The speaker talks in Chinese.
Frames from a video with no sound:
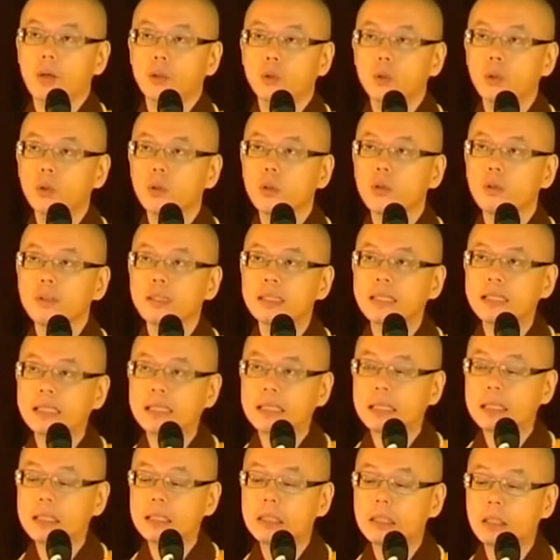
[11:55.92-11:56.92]
就用
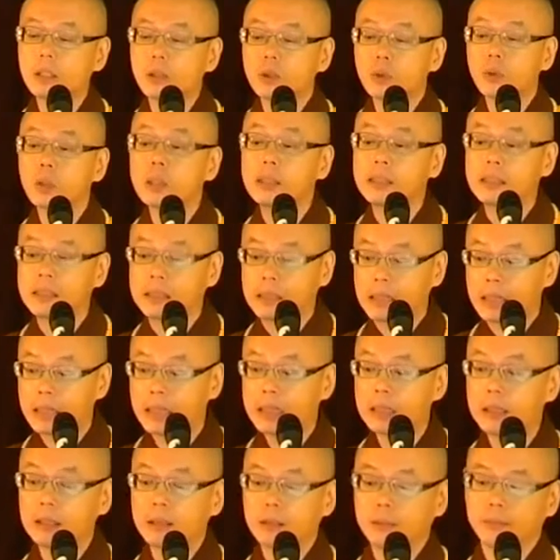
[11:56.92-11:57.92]
心去
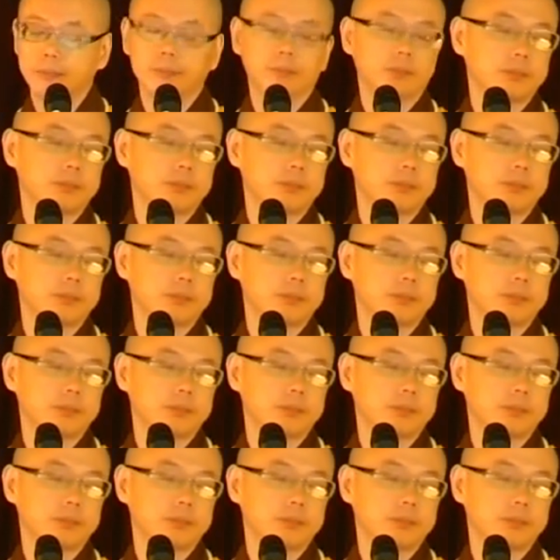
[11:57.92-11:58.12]
听。